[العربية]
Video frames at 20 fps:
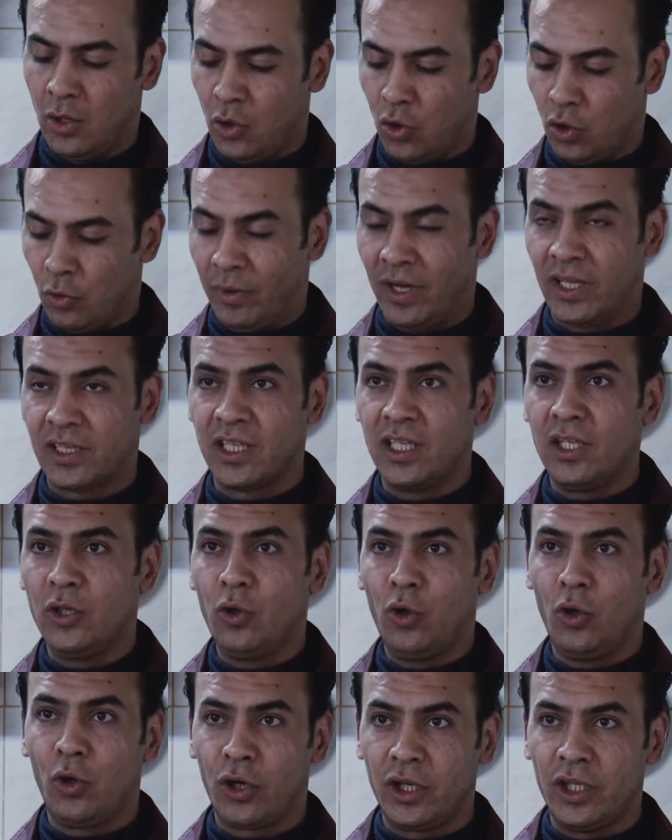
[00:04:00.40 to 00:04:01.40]
وبعطيني
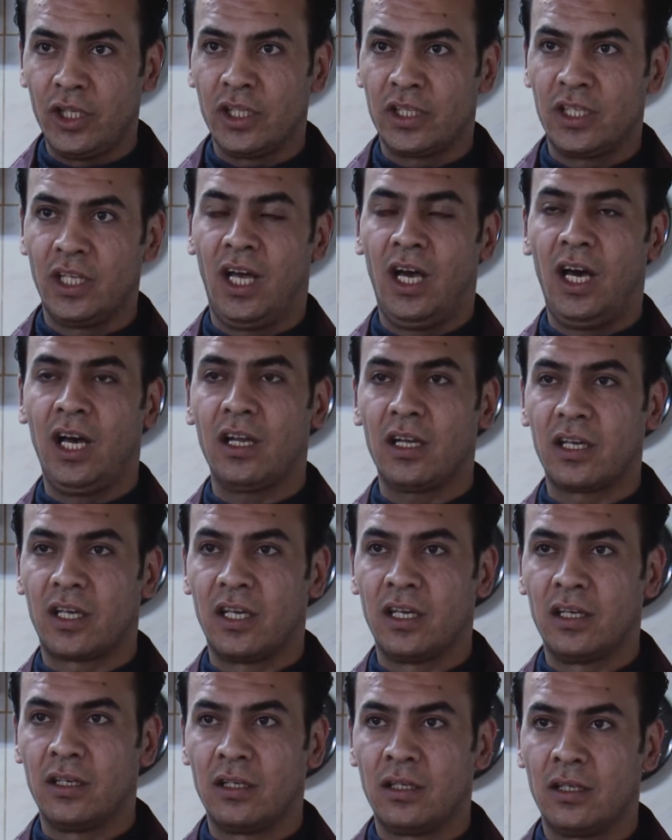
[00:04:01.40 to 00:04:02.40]
حريه
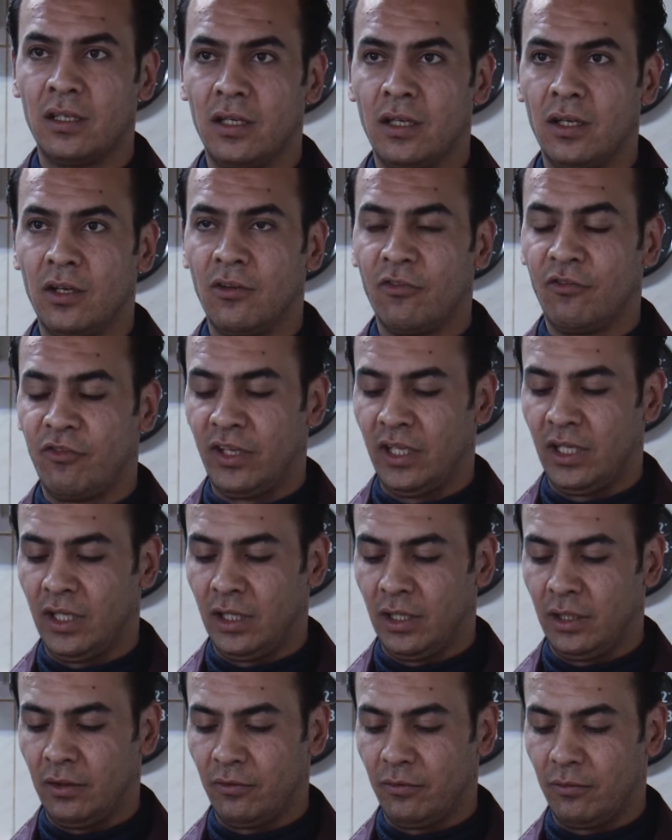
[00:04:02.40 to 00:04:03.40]
الحركه
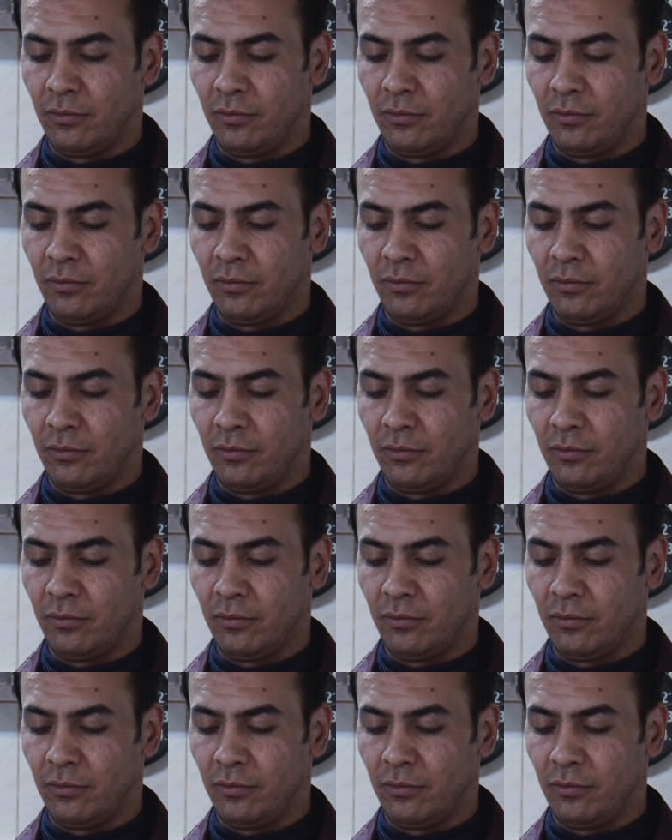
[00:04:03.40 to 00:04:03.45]
في